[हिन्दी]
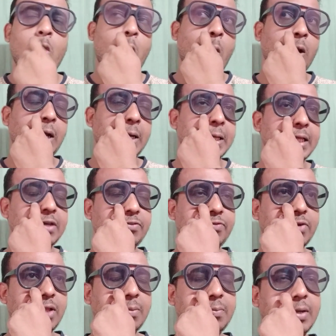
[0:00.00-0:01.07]
और अगर ये
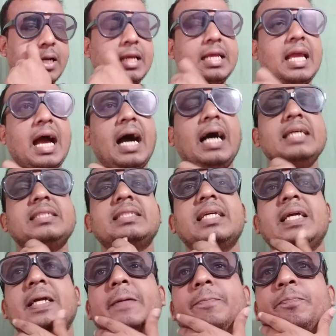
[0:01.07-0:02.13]
फिल्म यहां
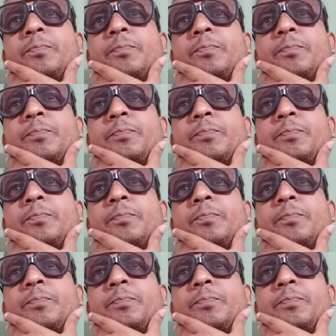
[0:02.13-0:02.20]
से